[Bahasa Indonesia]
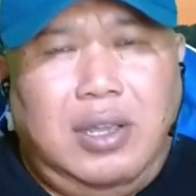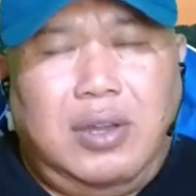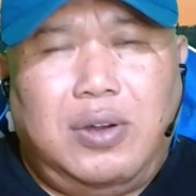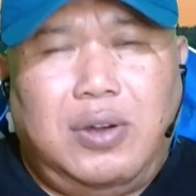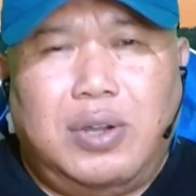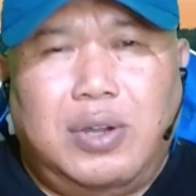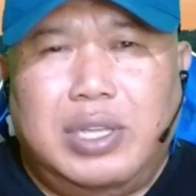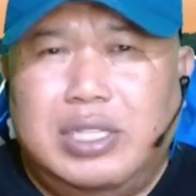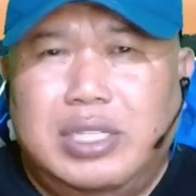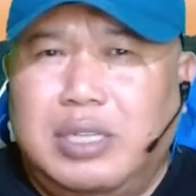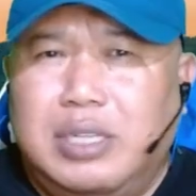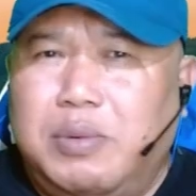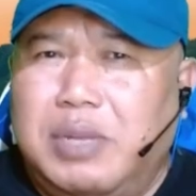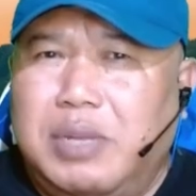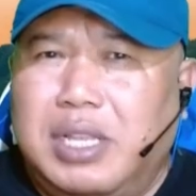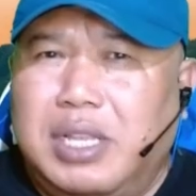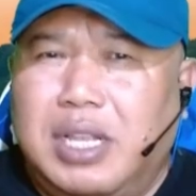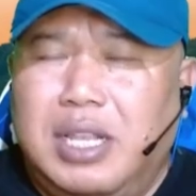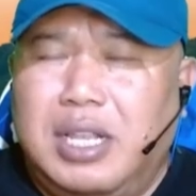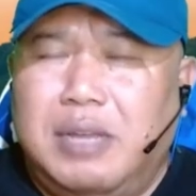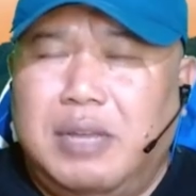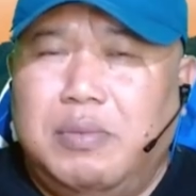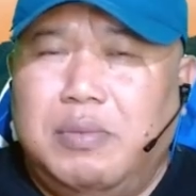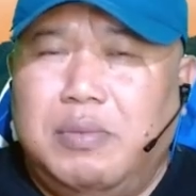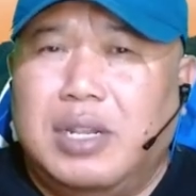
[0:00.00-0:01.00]
Oke sahabat
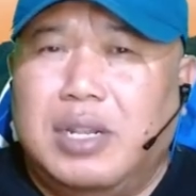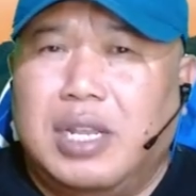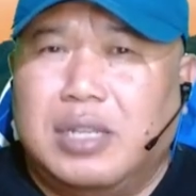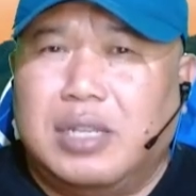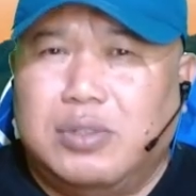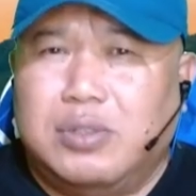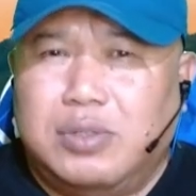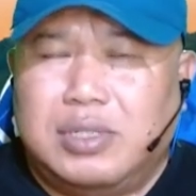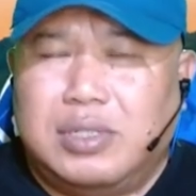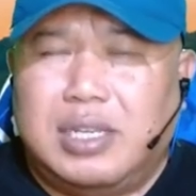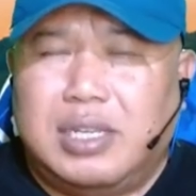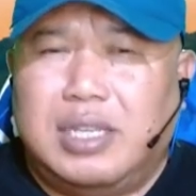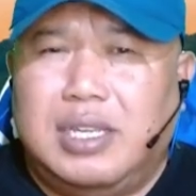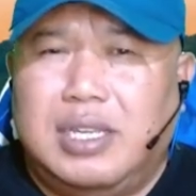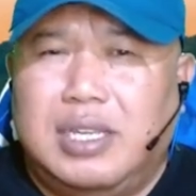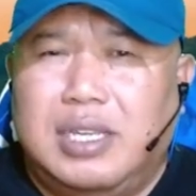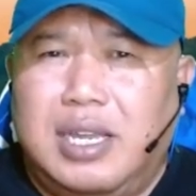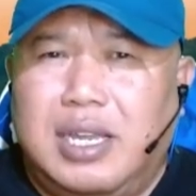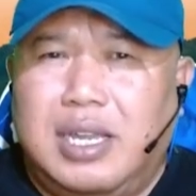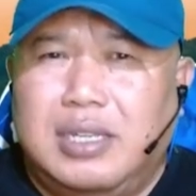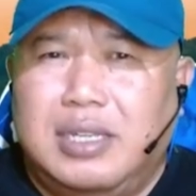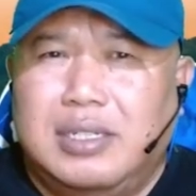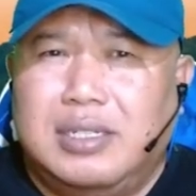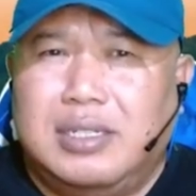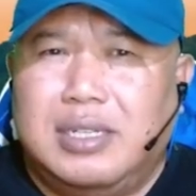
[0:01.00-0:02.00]
alam, langsung saja.